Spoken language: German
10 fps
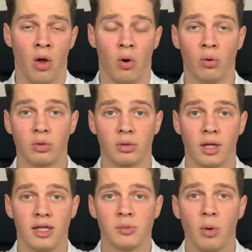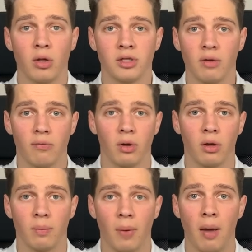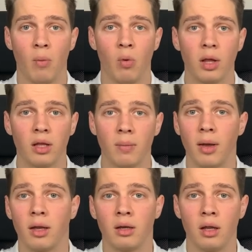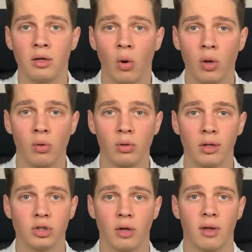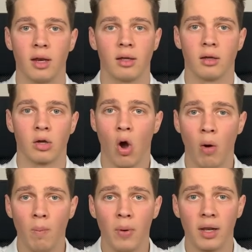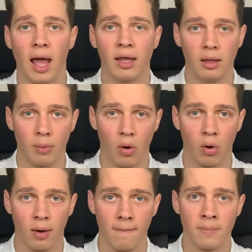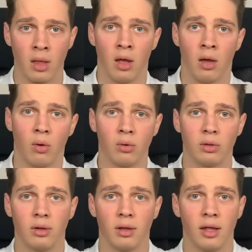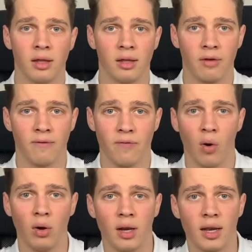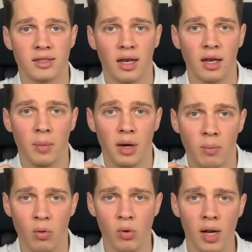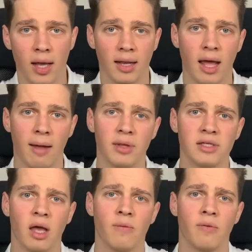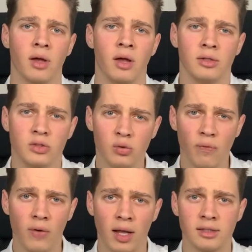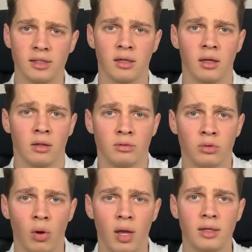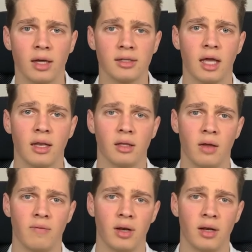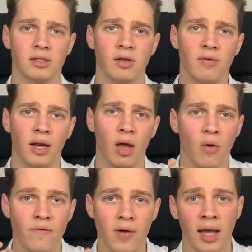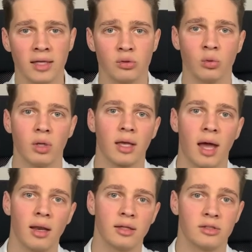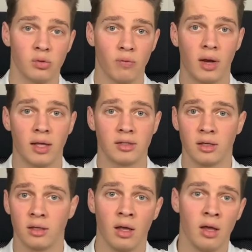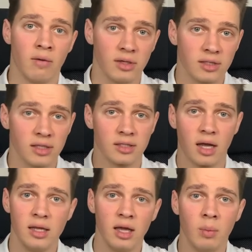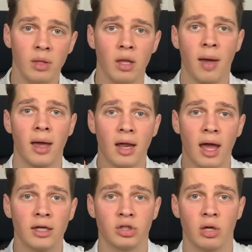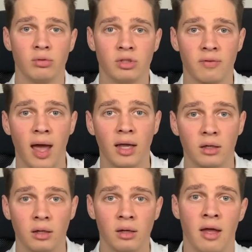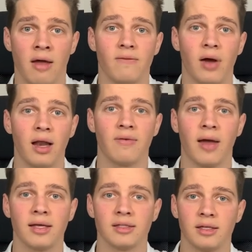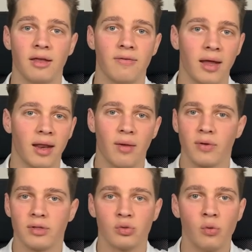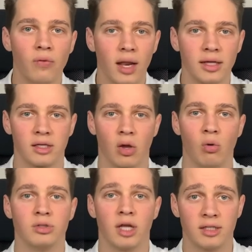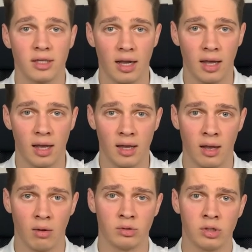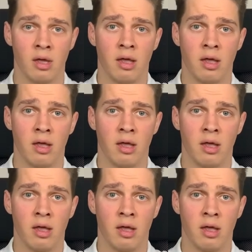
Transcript: Und dann ist plötzlich für ein paar Monate mein äh, Neukundengeschäft eigentlich komplett eingebrochen. Und ich wollte jetzt endlich mal eine Möglichkeit haben, dass ich einfach zuverlässig neue Interessenten gewinne. Dass ich wirklich auch weiß, gut, ich kann jetzt zuverlässig, dass ich skalieren, Mitarbeiter einstellen und so weiter, weil ich weiß, ich werde einfach zuverlässige Umsätze generieren. Und